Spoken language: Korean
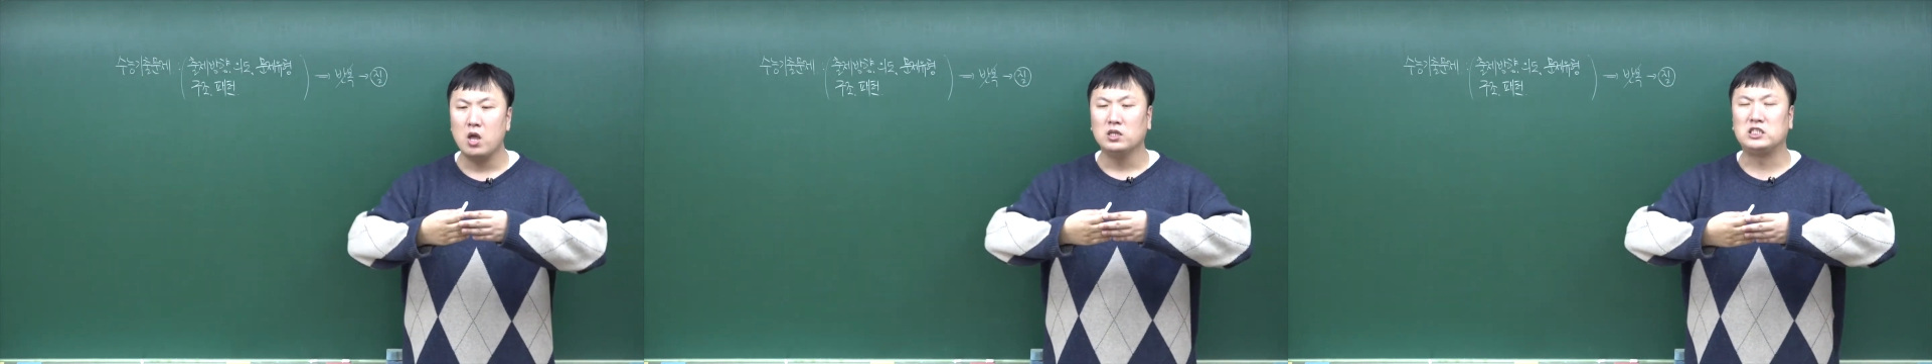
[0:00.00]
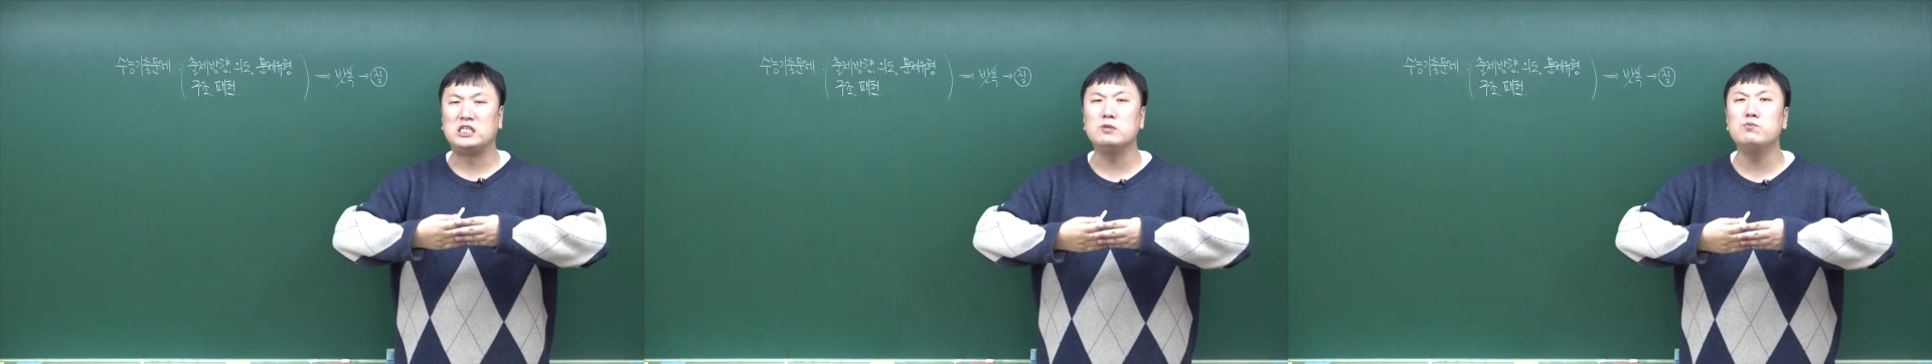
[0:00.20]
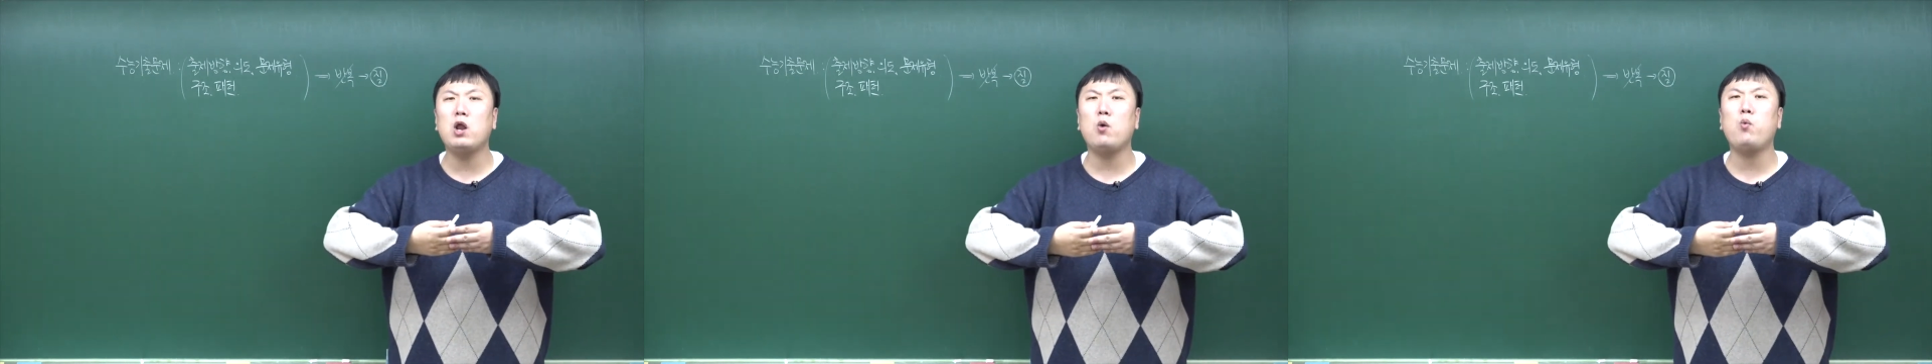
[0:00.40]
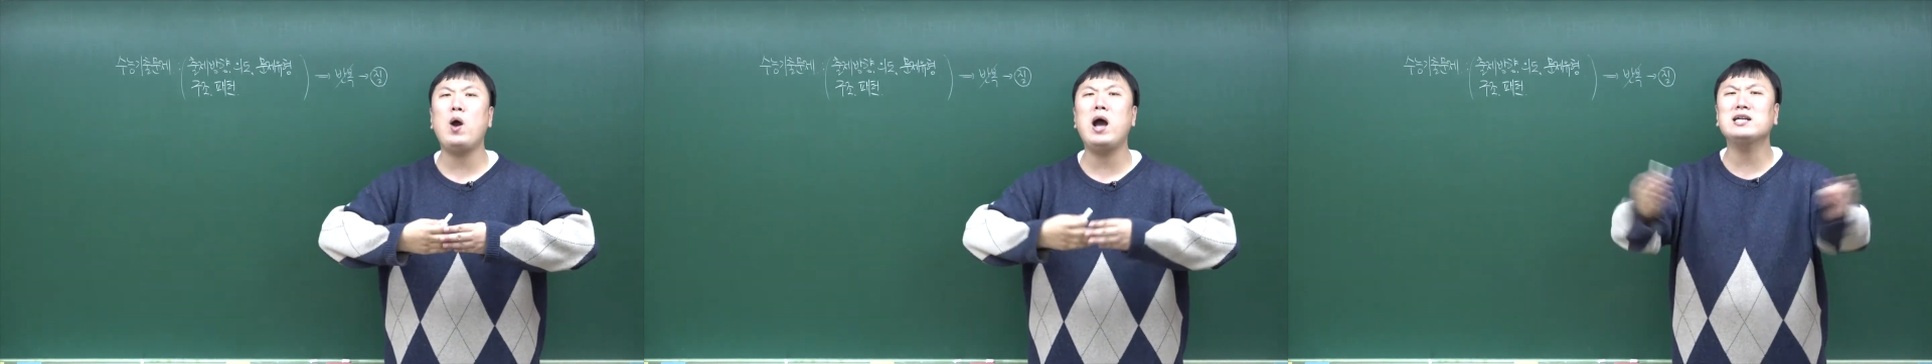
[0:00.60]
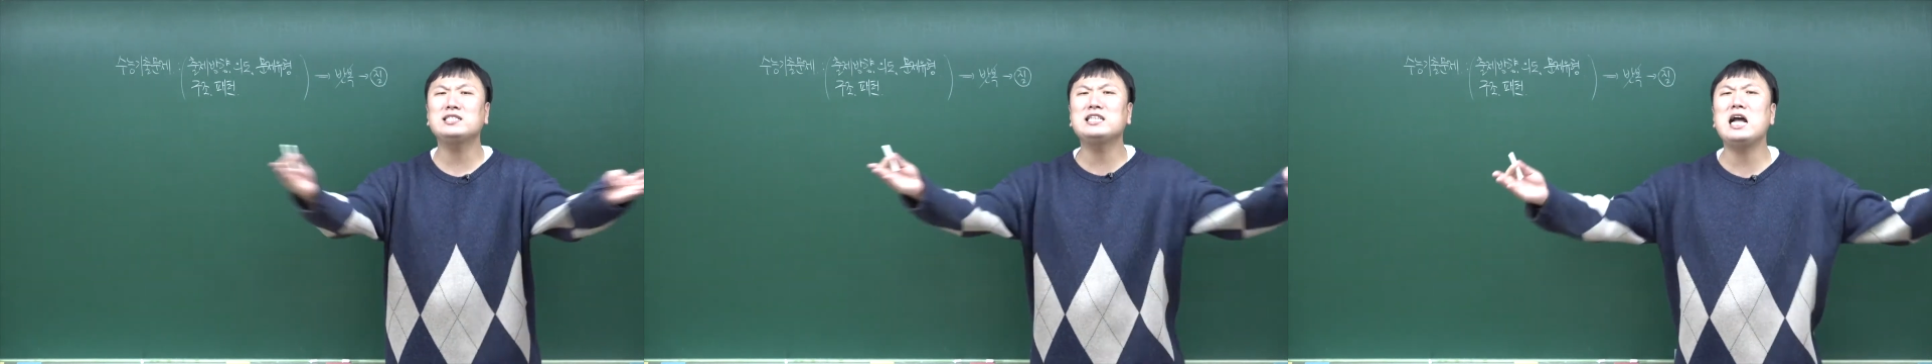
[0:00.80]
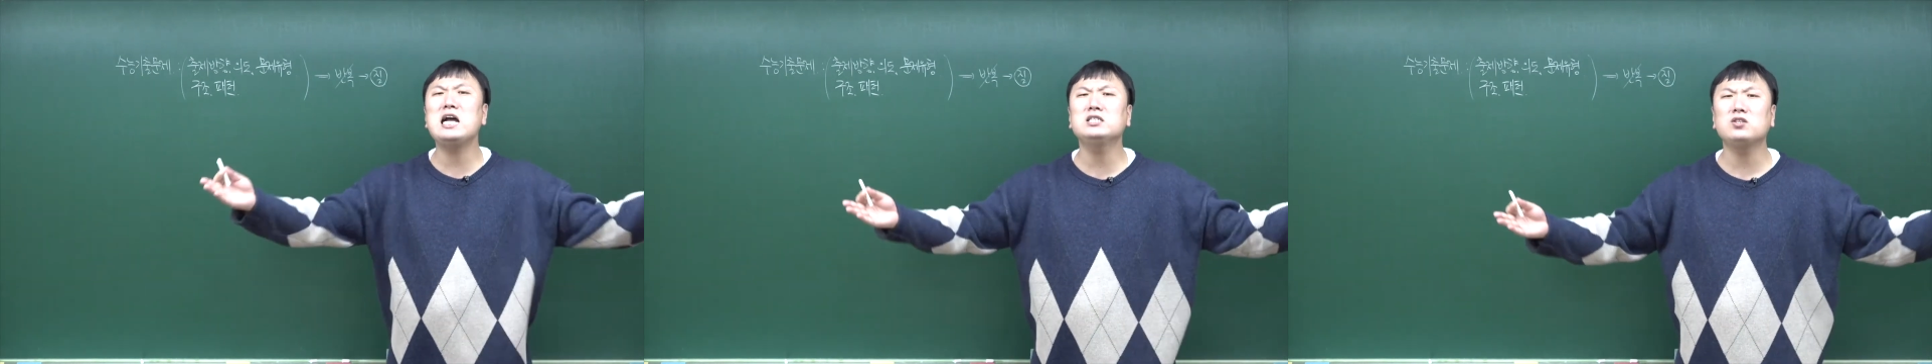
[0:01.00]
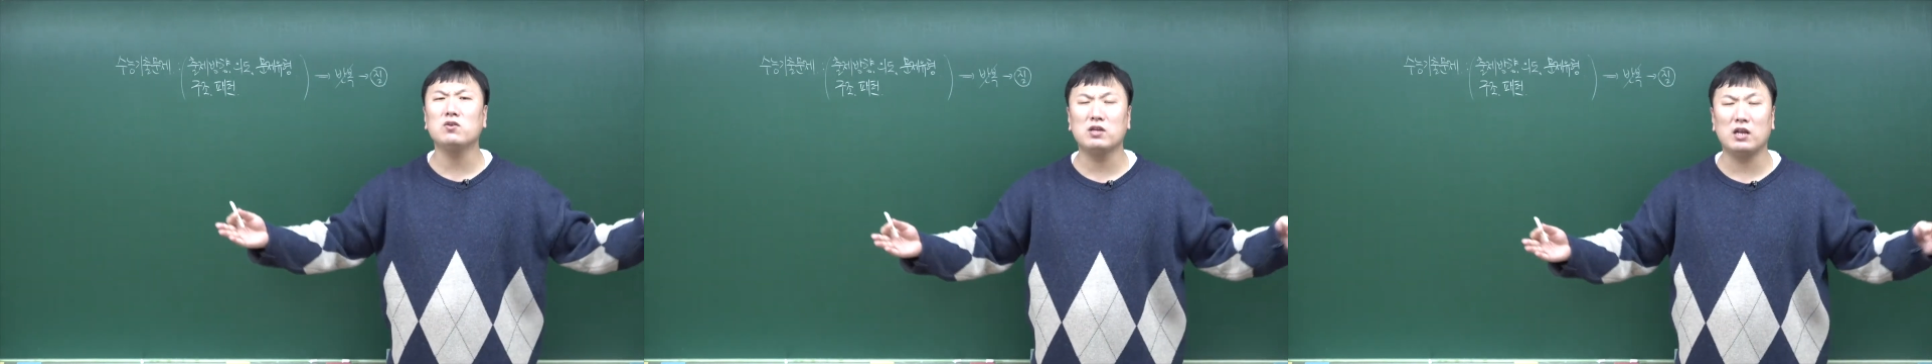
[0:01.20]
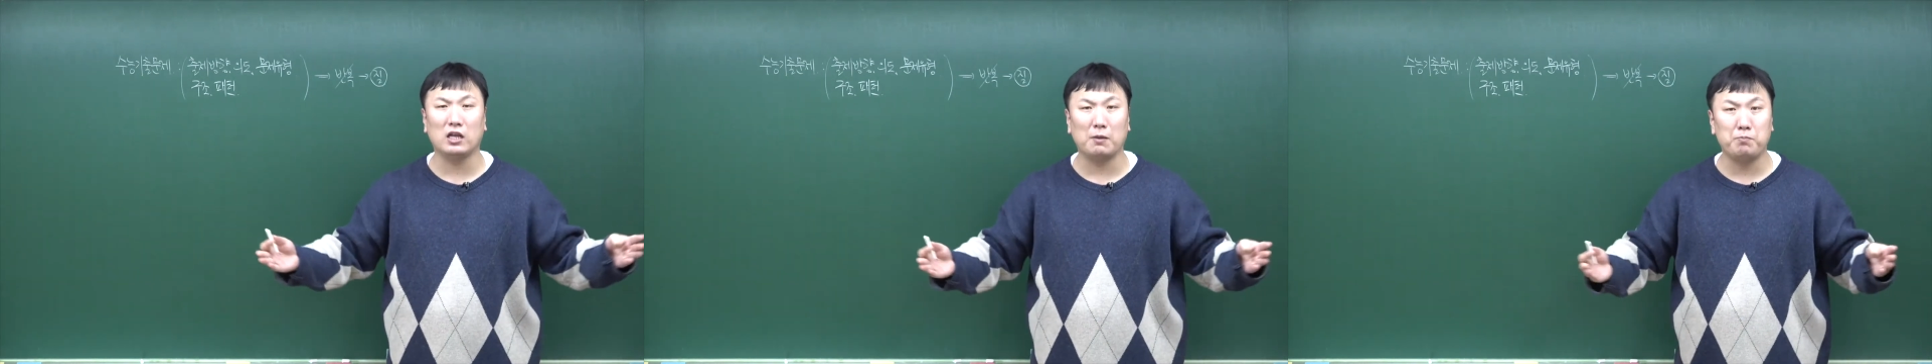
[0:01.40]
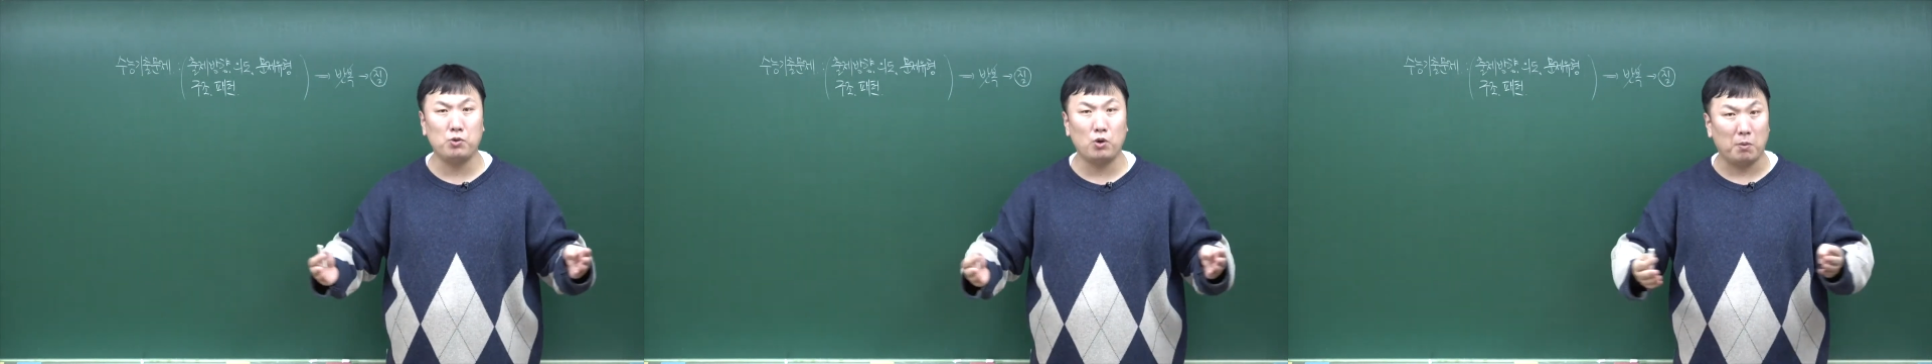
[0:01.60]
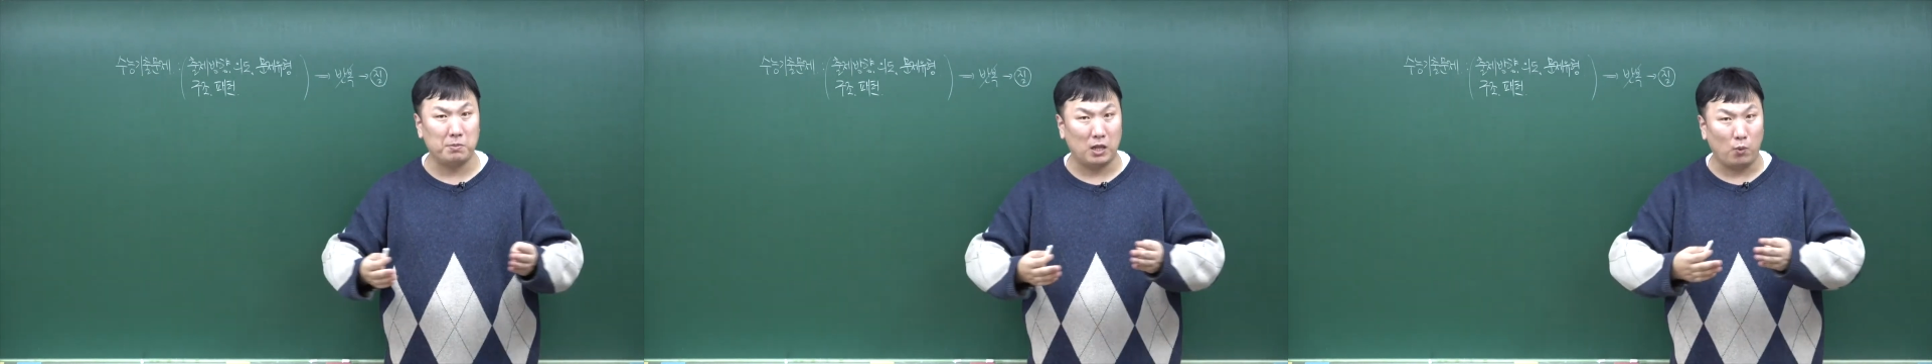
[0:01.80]
지문의 확장성이라는 게
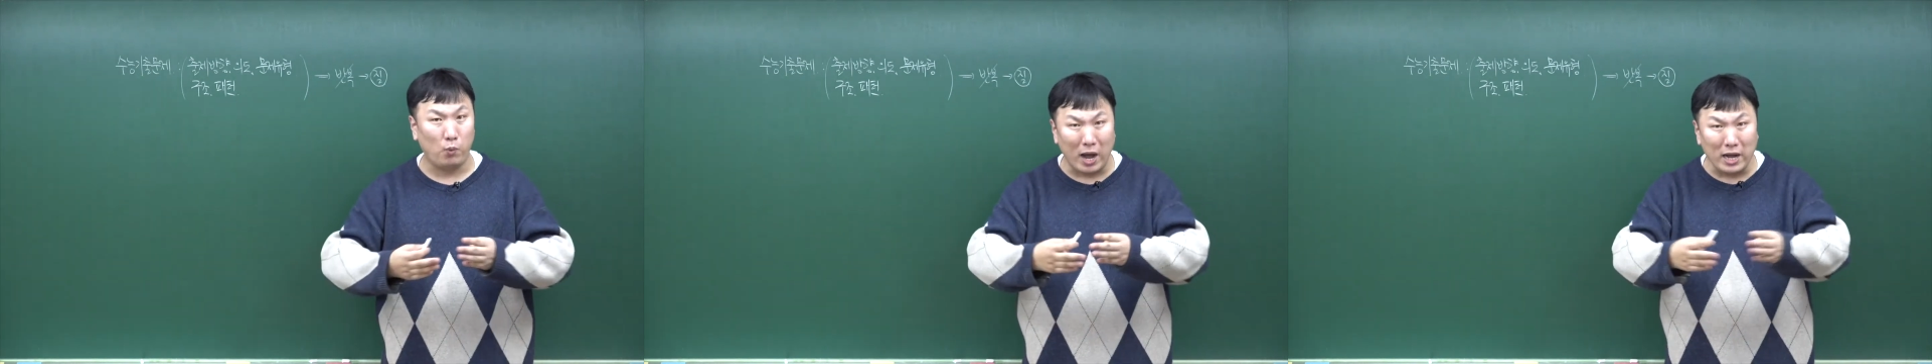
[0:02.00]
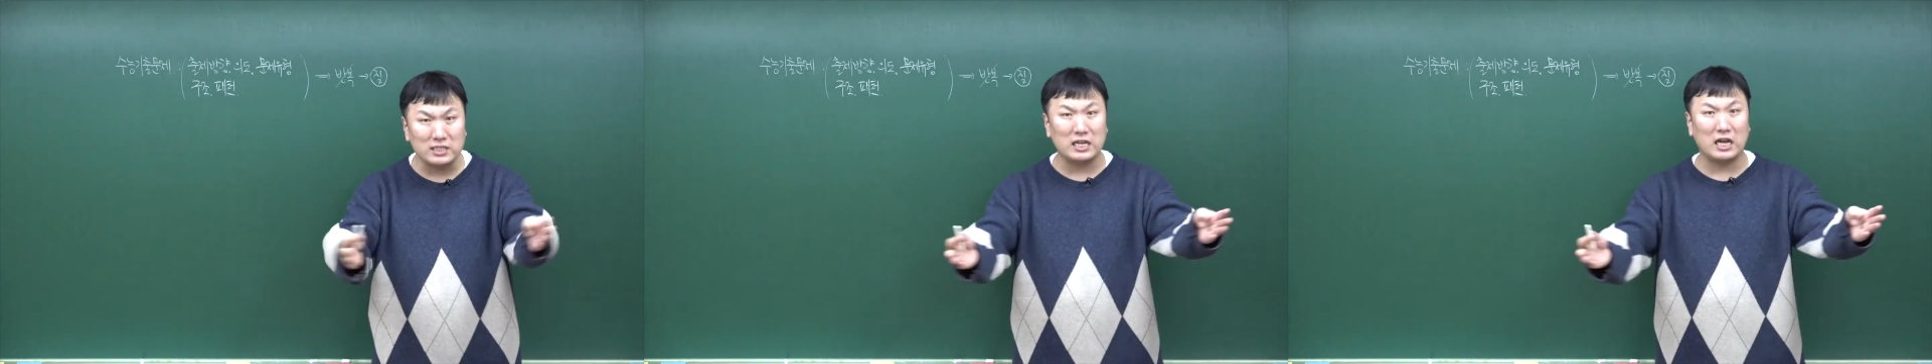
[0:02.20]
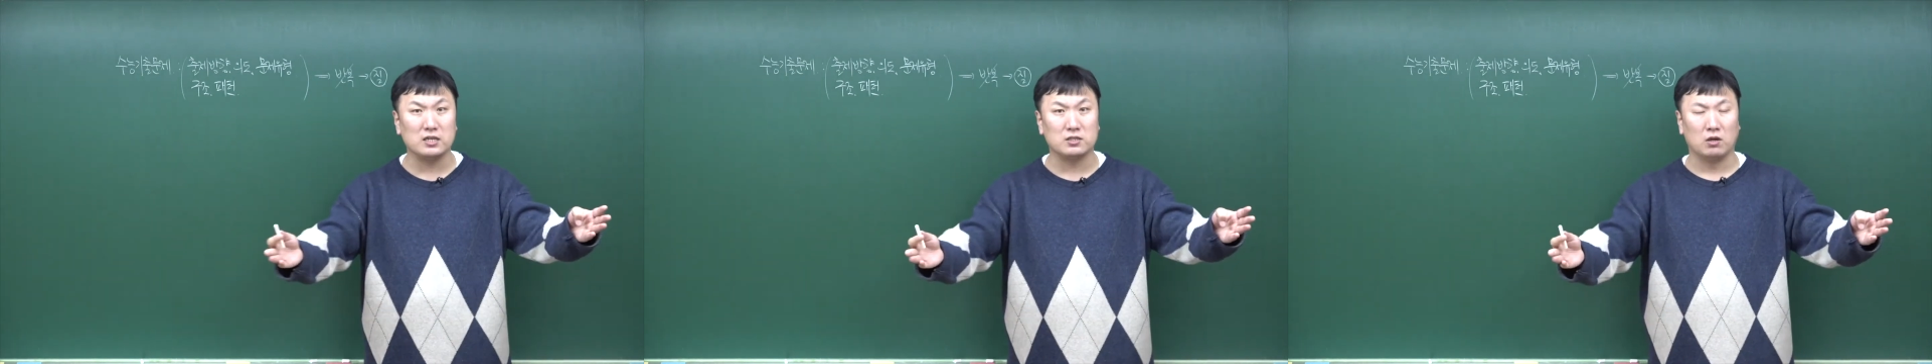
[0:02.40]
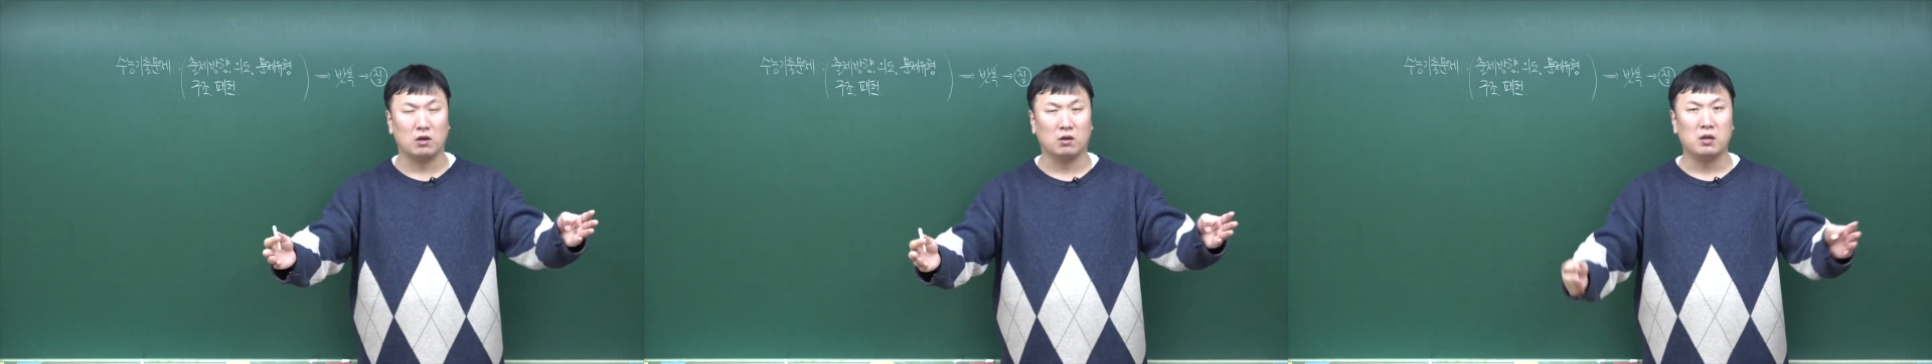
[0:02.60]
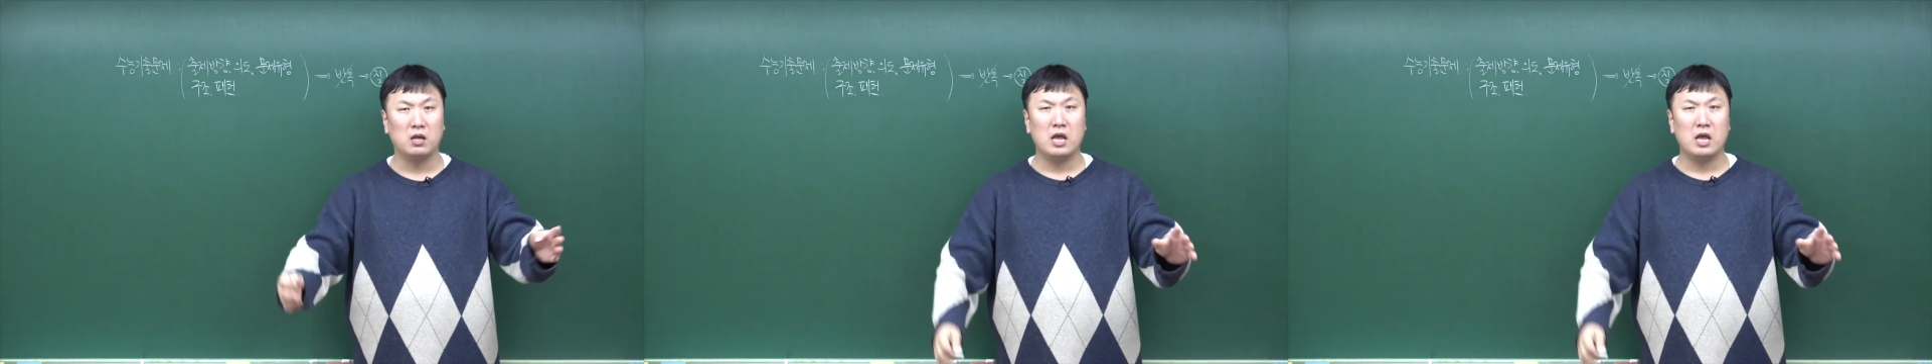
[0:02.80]
필요합니다. 확장성.